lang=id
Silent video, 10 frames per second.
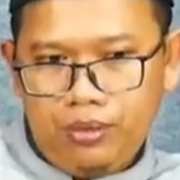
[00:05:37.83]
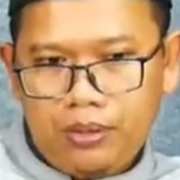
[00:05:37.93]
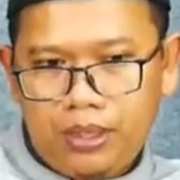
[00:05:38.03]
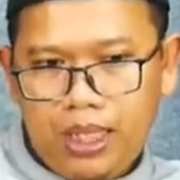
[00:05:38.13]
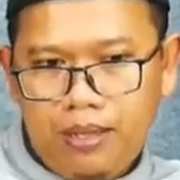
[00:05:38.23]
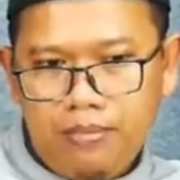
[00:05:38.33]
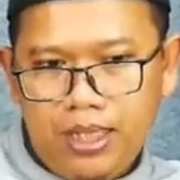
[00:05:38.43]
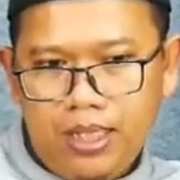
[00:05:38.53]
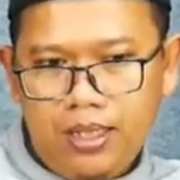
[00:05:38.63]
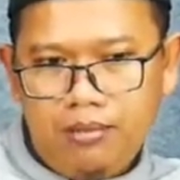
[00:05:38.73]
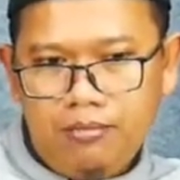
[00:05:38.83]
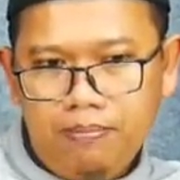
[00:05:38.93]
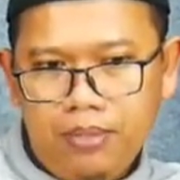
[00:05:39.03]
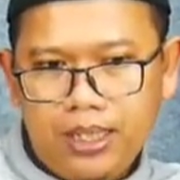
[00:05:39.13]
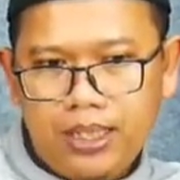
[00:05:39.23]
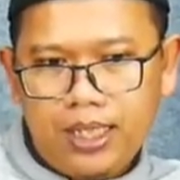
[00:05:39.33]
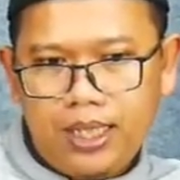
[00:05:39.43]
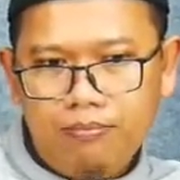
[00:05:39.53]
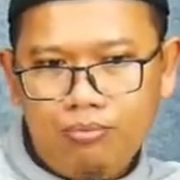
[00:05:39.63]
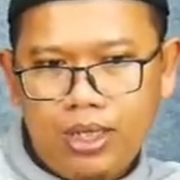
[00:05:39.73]
Pertama,
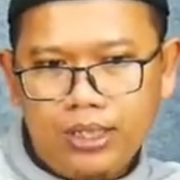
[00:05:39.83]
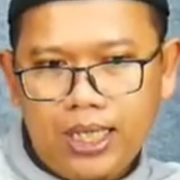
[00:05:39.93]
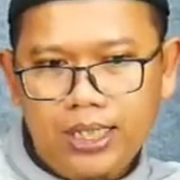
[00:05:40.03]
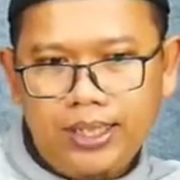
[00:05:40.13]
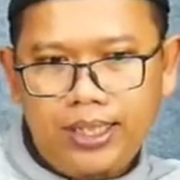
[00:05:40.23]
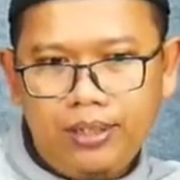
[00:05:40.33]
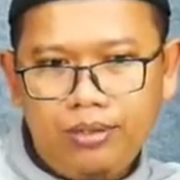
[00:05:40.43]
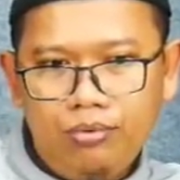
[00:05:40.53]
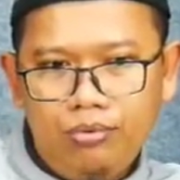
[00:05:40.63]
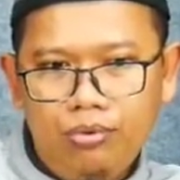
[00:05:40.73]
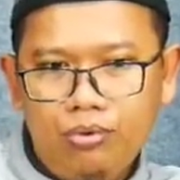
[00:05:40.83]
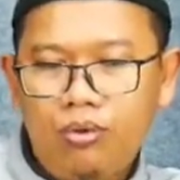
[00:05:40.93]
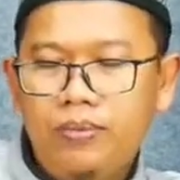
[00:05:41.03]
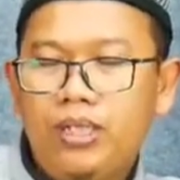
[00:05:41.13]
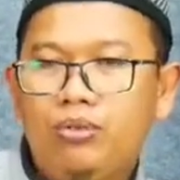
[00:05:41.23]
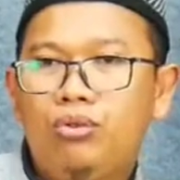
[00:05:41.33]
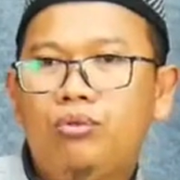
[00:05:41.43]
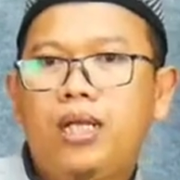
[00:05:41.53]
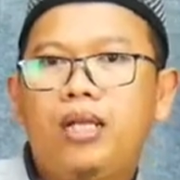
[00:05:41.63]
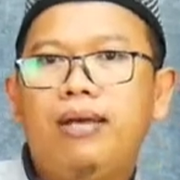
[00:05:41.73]
membatalkan puasanya itu hukumnya justru
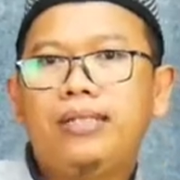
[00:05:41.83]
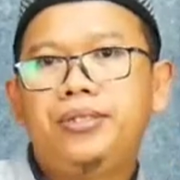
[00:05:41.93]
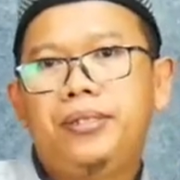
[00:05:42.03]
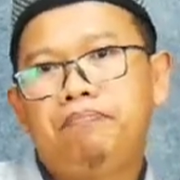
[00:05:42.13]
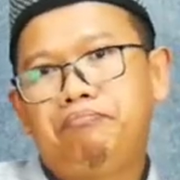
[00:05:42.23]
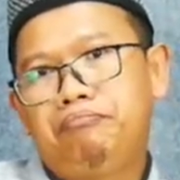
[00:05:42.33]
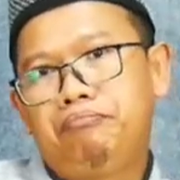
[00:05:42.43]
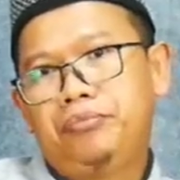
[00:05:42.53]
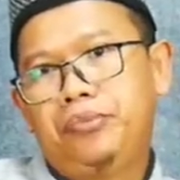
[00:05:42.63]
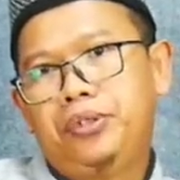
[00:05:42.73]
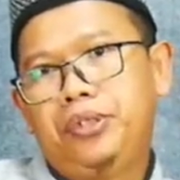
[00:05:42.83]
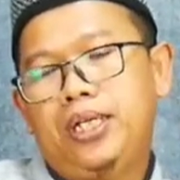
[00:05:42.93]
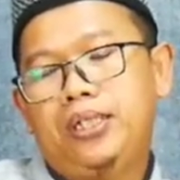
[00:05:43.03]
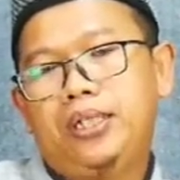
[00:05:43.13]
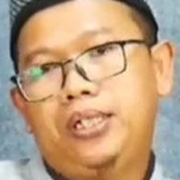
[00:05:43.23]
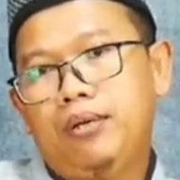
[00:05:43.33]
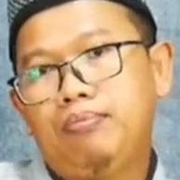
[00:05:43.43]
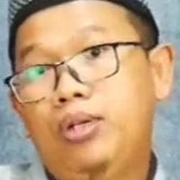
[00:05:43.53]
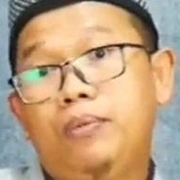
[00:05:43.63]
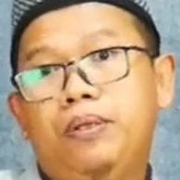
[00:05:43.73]
malah wajib. Dia tidak
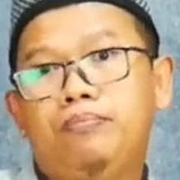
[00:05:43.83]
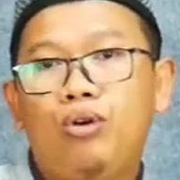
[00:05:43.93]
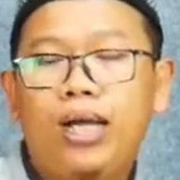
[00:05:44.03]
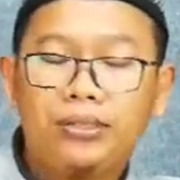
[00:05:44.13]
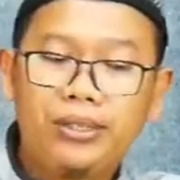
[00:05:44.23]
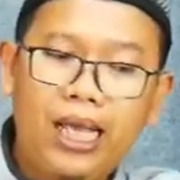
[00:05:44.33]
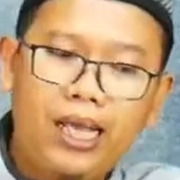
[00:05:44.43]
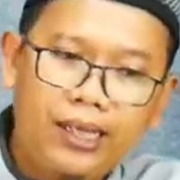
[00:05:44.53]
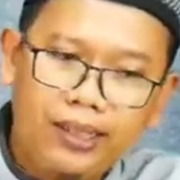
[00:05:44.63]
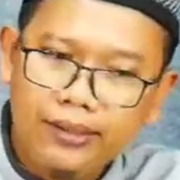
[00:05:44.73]
boleh berpuasa.